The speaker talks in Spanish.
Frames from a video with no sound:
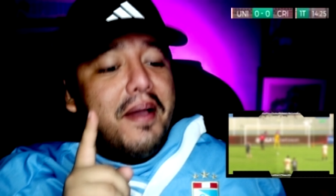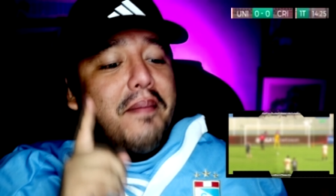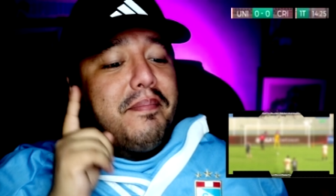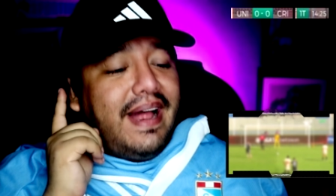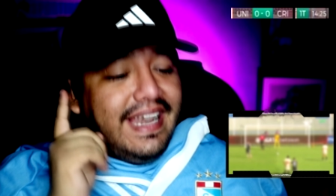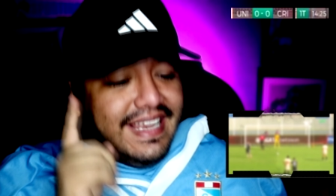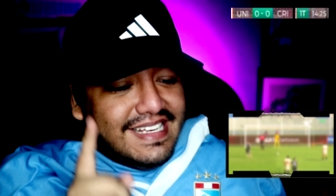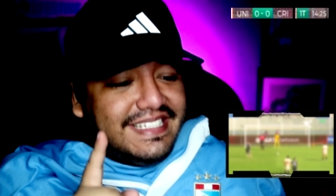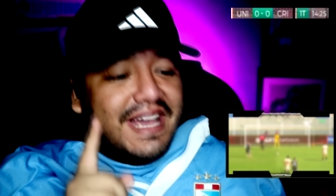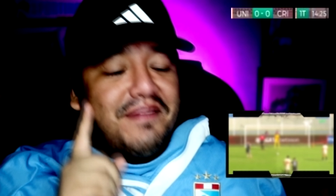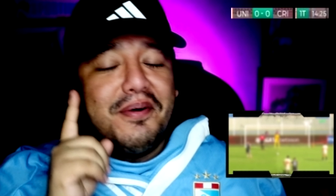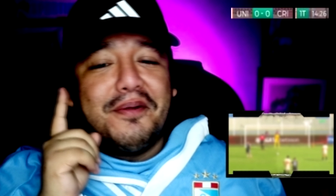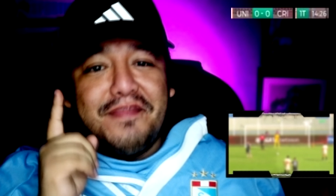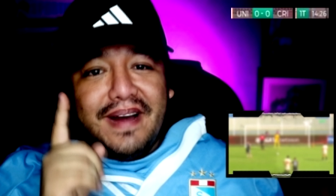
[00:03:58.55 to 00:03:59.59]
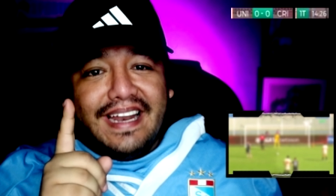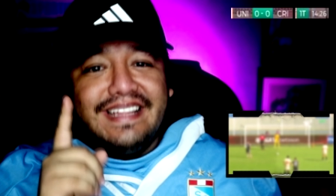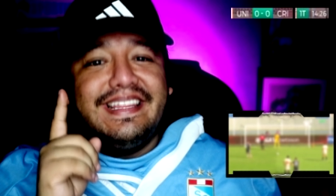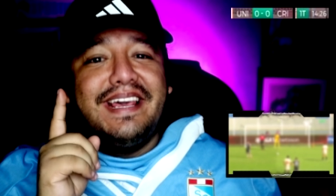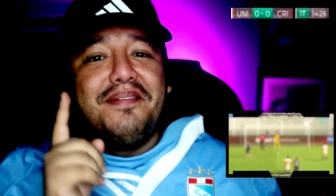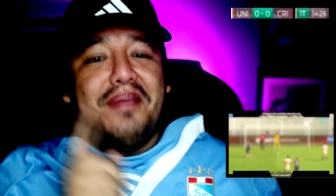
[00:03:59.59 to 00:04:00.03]
Malicia por
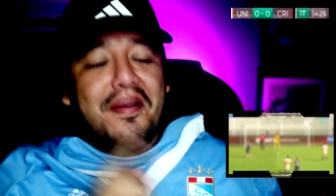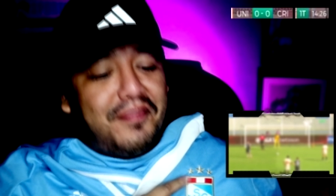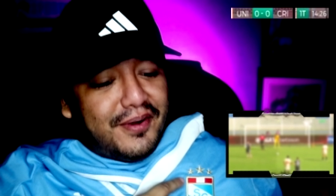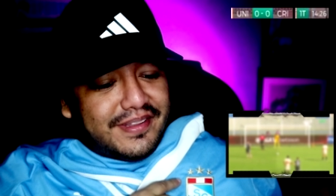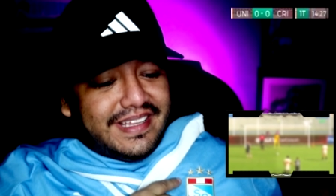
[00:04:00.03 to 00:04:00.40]
parte de mi Sporting